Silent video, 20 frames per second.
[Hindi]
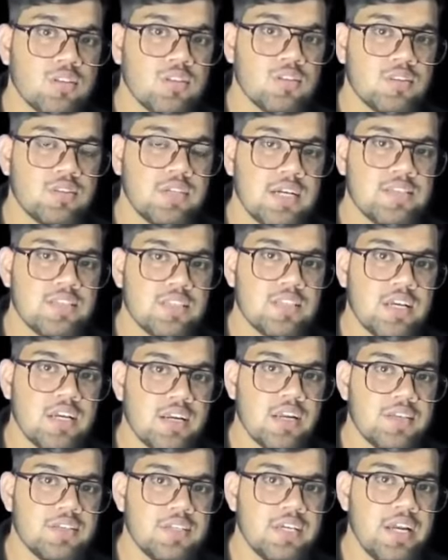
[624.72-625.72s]
ध्यान से देखना
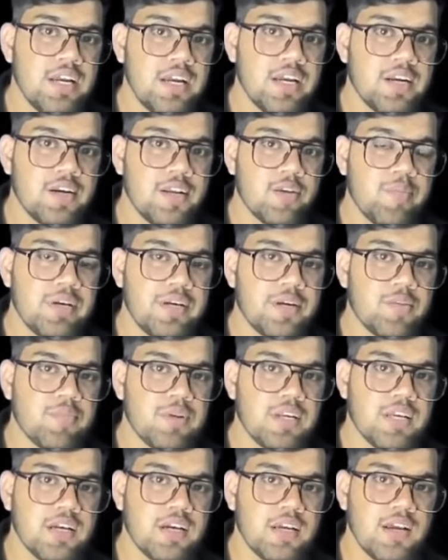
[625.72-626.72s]
ये एक इंटरमीडिएट
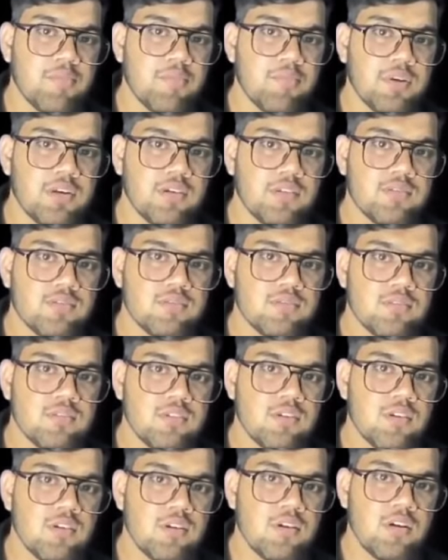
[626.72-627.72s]
बनेगा यहां पर
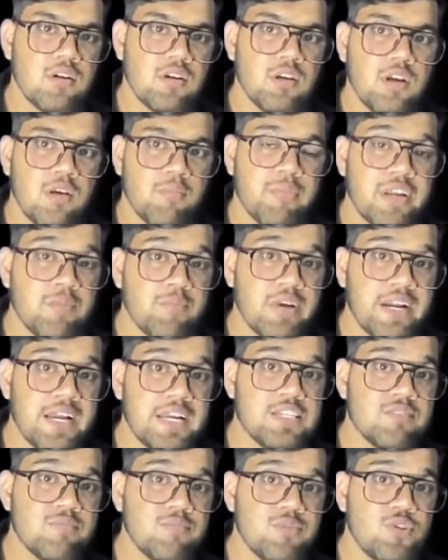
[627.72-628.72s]
मैंने
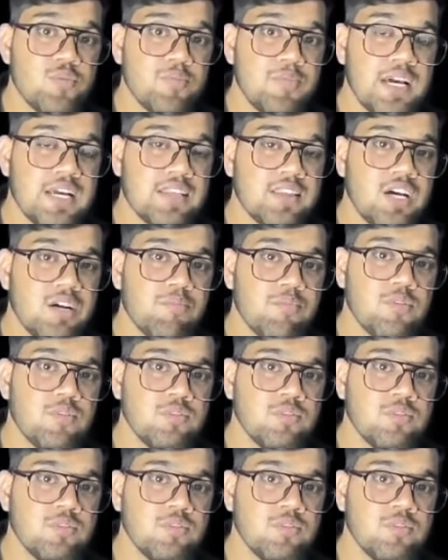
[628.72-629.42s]
मैकेनिज्म क्यों बढ़ाया था आपको